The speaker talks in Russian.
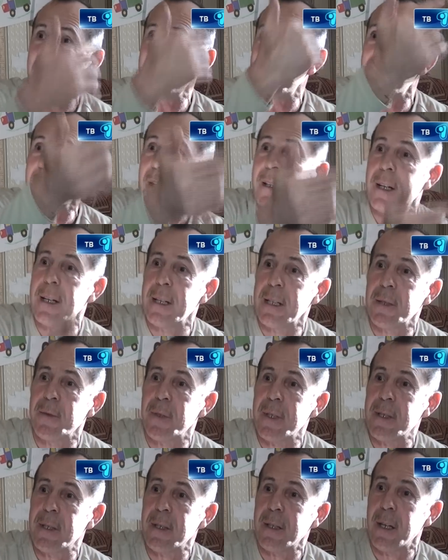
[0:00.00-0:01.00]
мысль какая-то
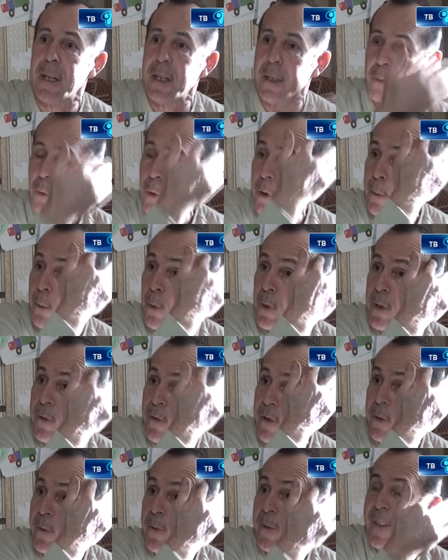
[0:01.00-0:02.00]
возникает, вот,
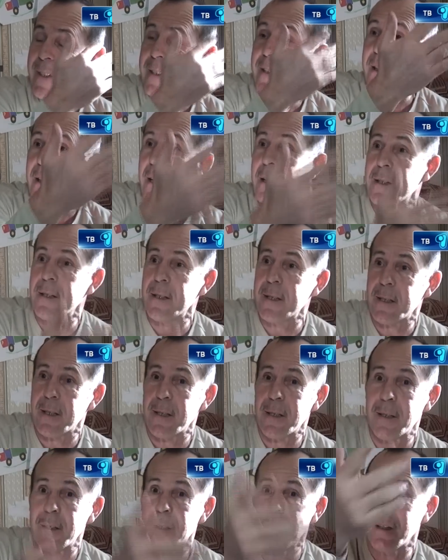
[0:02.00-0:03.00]
допустим, вымывание кальция из
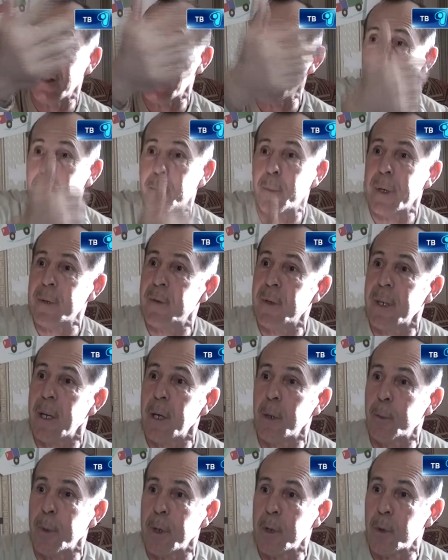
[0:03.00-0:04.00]
костей, я
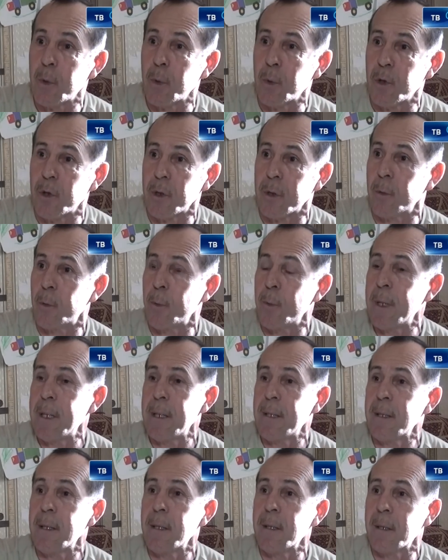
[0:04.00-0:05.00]
проверяю по источникам. У
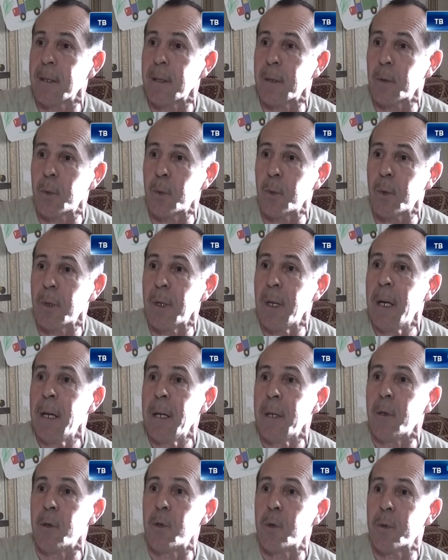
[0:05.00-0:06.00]
меня есть литература,
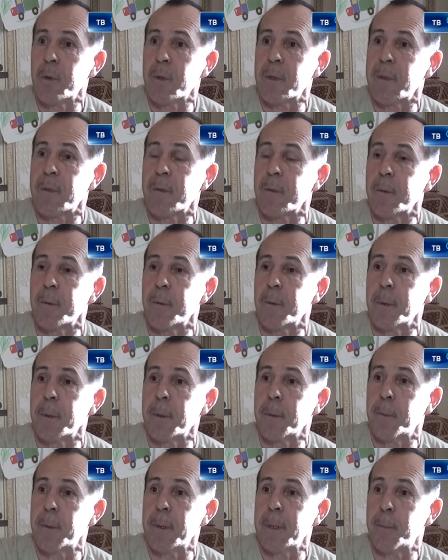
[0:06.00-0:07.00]
еще с,
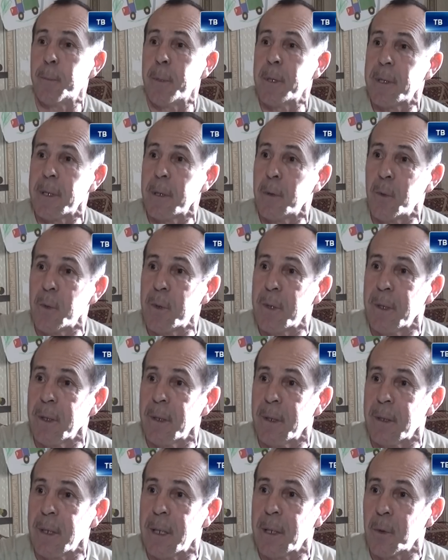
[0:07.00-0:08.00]
э, при Союзе
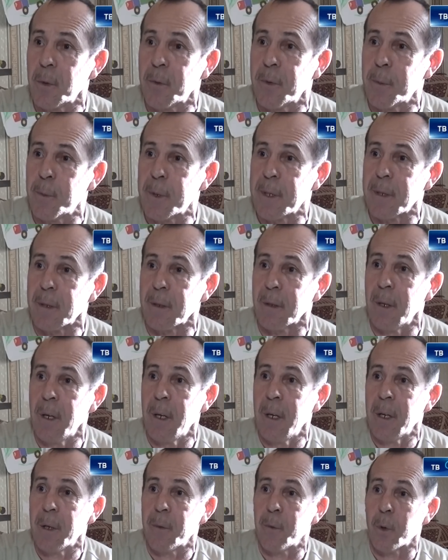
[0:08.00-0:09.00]
я ее выписал.
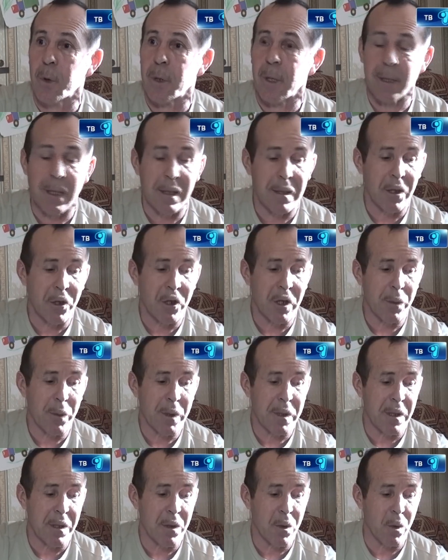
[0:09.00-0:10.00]
Вот, она должна
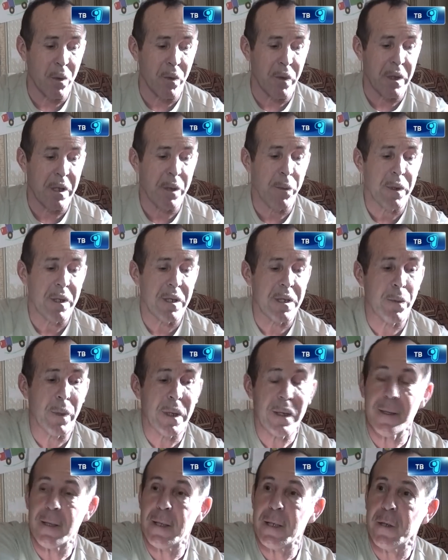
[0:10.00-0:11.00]
быть основана. Именно
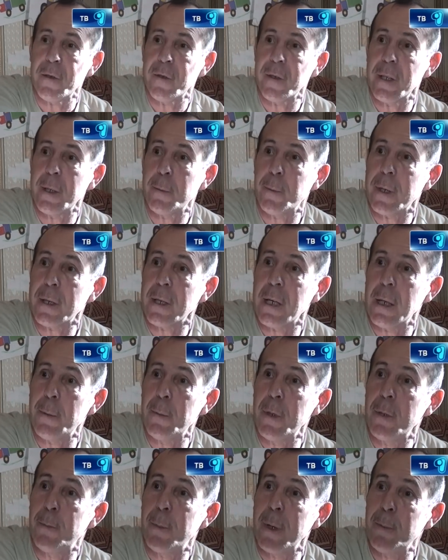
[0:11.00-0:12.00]
сбалансированная
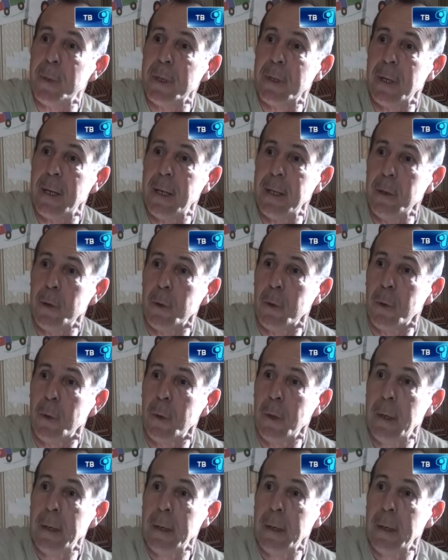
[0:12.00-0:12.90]
программа по питанию